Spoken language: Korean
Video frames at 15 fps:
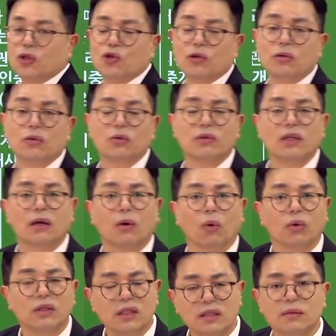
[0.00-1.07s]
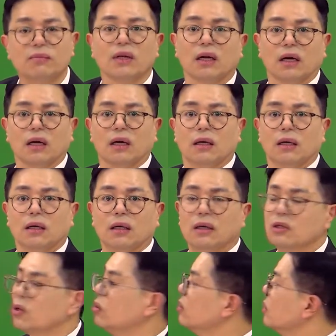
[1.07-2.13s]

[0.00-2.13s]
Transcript: 취득 조세가 어디 있습니까? 그러니까 저는